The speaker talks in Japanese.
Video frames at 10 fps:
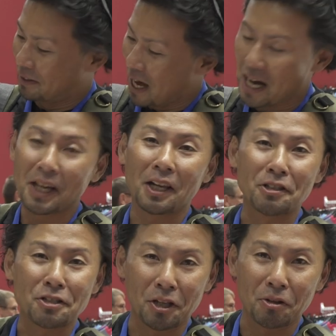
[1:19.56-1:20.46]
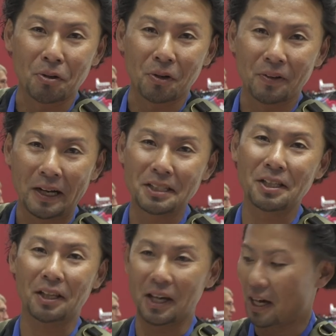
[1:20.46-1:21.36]
赤なんですけど、走っ
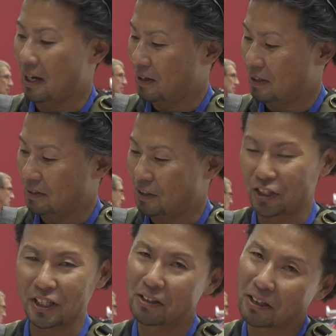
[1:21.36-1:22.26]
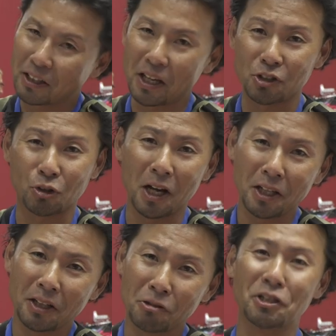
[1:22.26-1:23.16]
てて2時間ぐらい経ったらちょっと飽
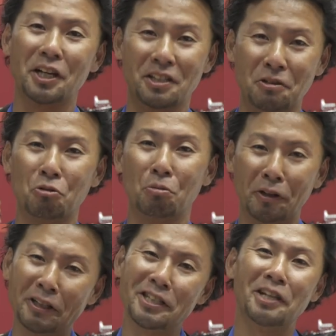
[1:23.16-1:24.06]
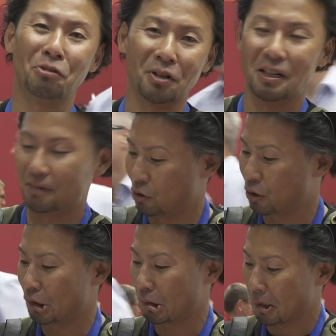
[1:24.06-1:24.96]
きてくるじゃないですか、グローブのデザインとか。そ
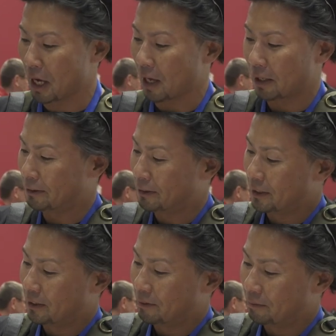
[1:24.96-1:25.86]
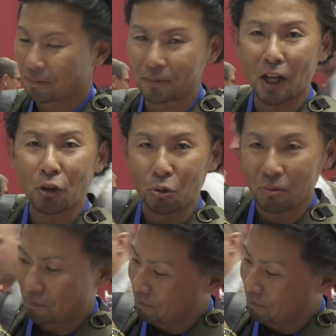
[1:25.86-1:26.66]
うするとね、なんと